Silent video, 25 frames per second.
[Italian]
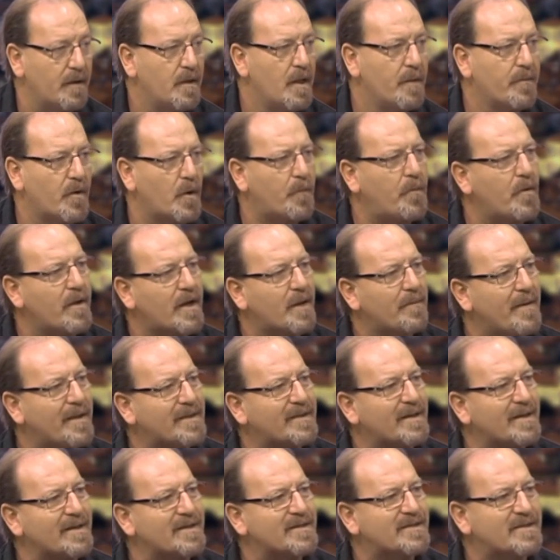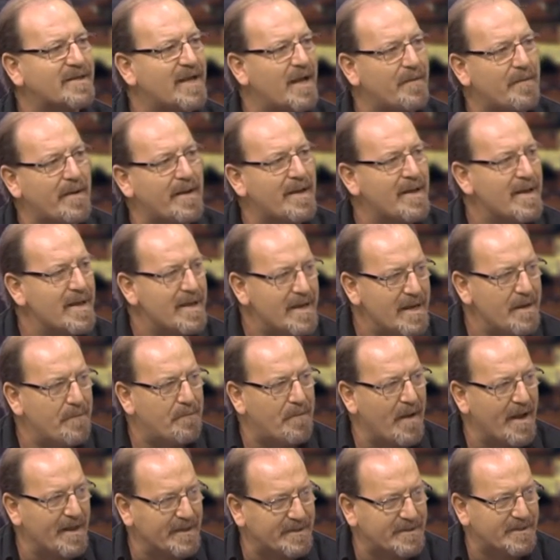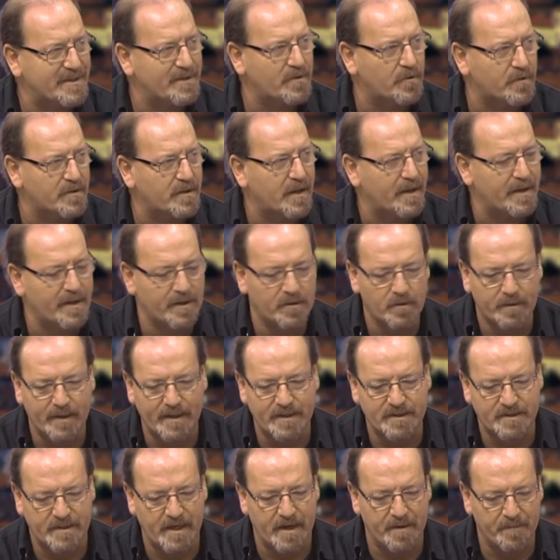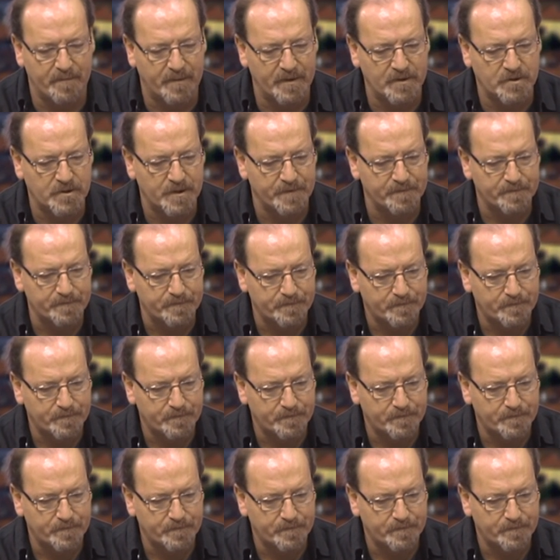però poi rimettere insieme i pezzi non è, non è semplice.